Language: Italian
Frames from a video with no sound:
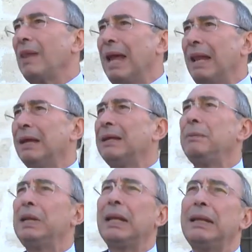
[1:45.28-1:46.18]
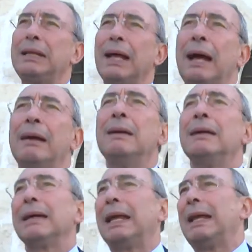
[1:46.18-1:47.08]
alla criminalità
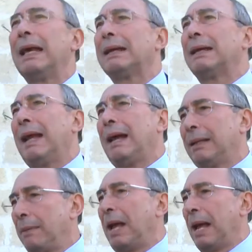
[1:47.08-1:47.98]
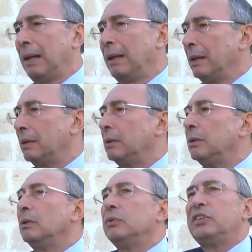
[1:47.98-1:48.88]
che l'ha creata male
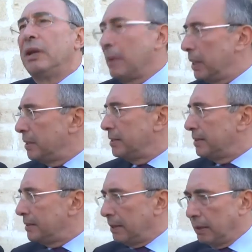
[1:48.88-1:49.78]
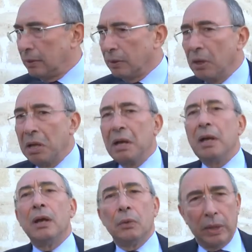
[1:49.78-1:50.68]
non sia mai esistito.
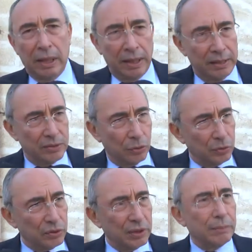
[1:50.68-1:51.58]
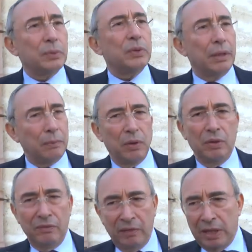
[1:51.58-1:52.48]
Quelle risorse
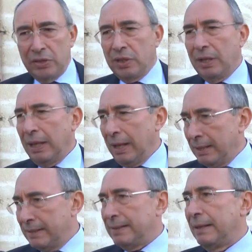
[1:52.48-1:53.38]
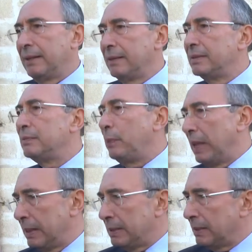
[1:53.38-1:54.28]
potrebbero invece essere
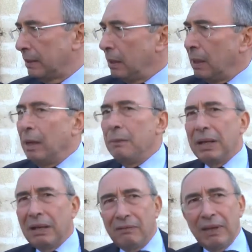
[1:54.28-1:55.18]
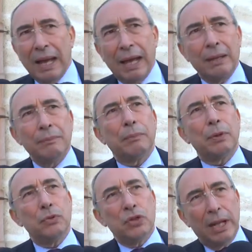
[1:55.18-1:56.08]
spese per avviare
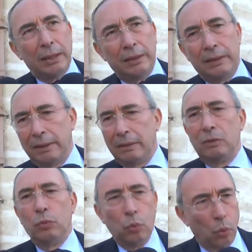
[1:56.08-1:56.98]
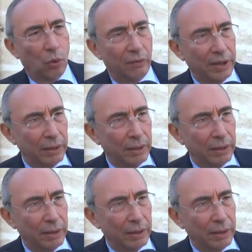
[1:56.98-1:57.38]
progetti nuovi